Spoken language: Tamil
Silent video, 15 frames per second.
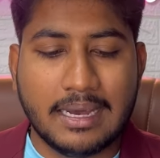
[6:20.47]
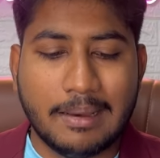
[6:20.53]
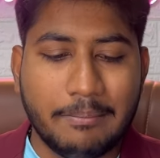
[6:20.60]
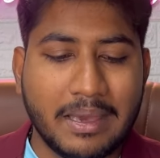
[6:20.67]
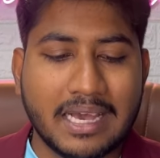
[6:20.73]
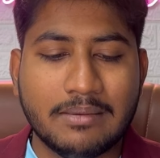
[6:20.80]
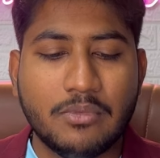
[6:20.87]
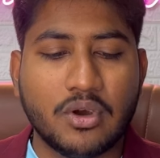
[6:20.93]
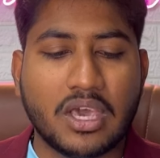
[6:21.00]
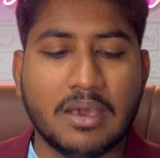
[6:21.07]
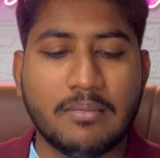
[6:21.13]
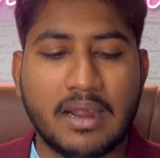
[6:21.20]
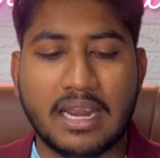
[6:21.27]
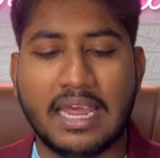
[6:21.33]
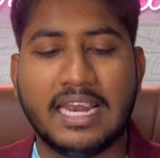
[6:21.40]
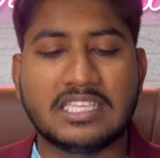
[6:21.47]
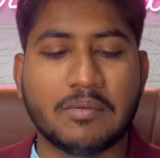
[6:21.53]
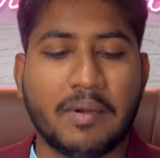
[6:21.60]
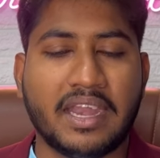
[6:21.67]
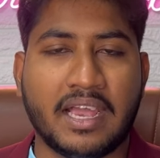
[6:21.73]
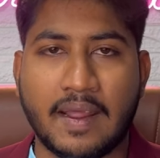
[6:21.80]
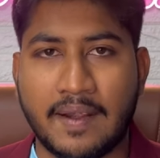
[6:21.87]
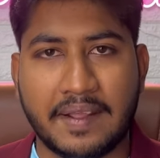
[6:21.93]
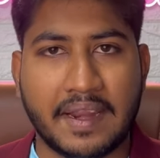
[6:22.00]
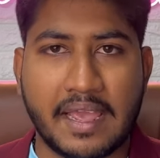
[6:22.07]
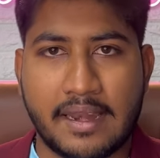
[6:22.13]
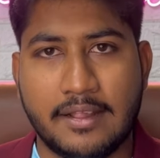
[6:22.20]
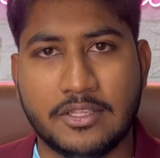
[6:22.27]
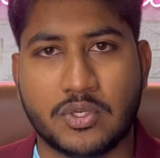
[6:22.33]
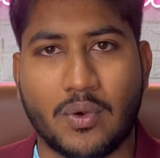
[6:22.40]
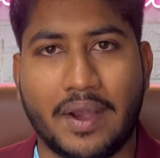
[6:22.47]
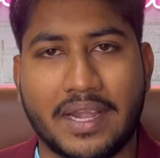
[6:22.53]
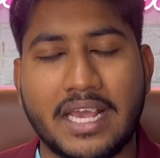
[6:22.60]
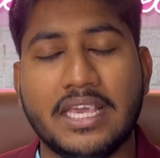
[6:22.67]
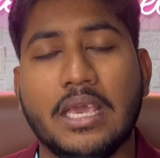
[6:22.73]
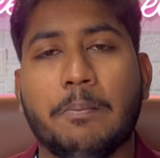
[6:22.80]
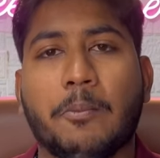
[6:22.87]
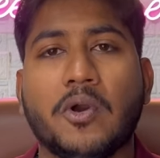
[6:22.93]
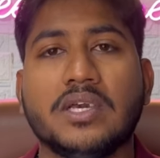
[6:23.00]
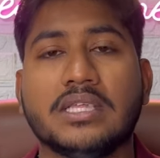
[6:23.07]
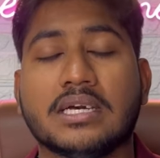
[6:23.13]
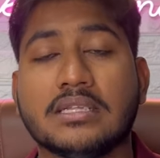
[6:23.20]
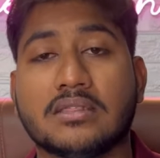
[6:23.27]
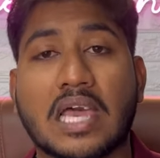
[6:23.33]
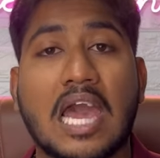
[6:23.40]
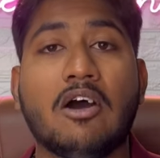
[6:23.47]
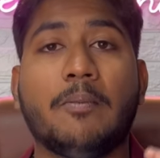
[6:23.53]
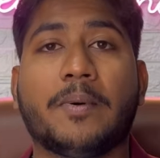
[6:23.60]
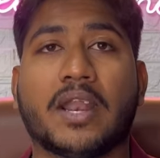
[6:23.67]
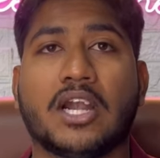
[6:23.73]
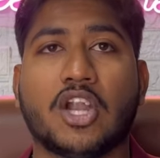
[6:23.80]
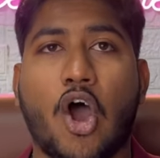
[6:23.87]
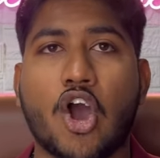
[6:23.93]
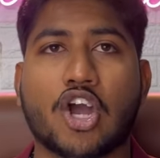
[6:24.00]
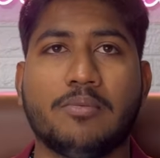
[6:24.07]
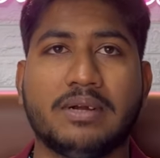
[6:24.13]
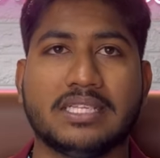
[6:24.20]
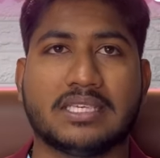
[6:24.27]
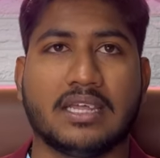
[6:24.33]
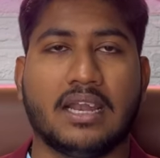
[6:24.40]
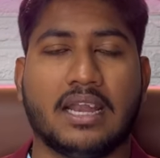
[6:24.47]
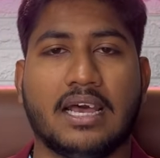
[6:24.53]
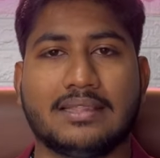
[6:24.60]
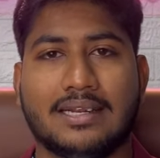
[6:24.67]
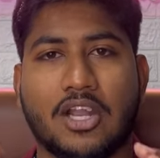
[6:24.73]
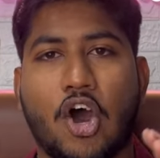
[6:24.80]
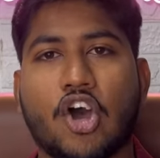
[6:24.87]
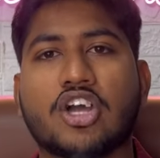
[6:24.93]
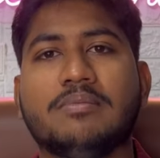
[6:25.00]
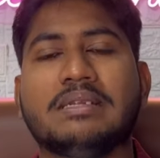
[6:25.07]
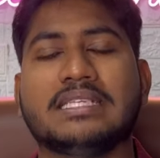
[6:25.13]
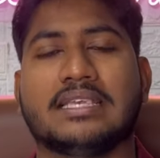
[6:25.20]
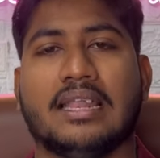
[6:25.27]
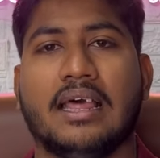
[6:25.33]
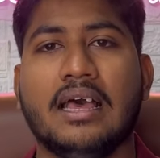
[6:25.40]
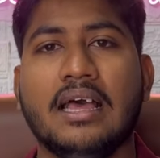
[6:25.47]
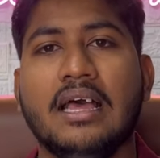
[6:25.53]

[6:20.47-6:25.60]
மிக முக்கியமான எலிஜிபிலிட்டி கிரிட்டீரியா என்னன்னு சொல்லிட்டேன் இப்போது இதுக்கு தேவைப்படுற டாக்குமெண்ட்ஸ் என்னென்னா அந்த டாக்குமெண்ட்ஸில்